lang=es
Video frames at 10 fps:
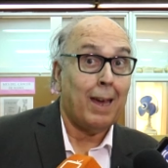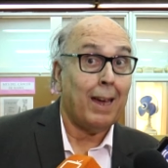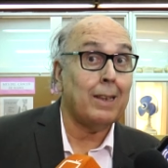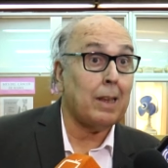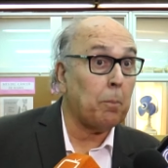
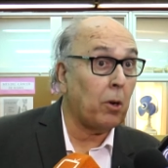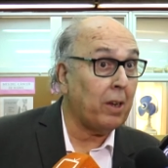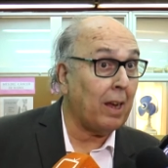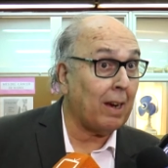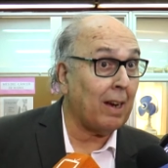esta
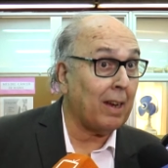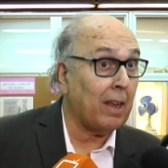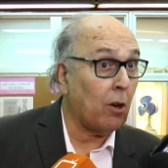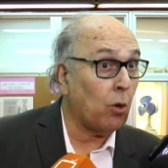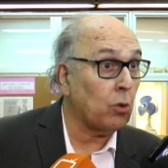policía que ha
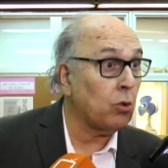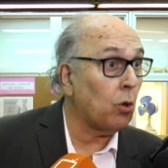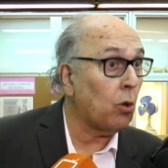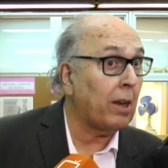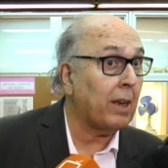quedado con
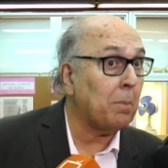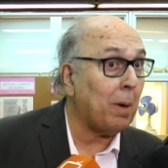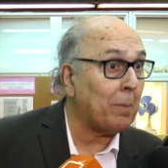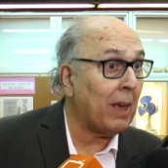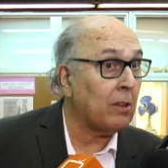todo el
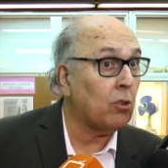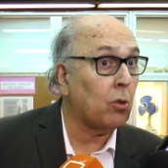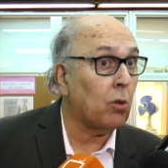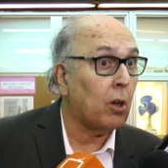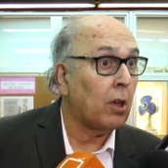
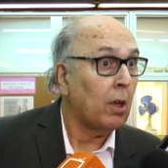equipamiento,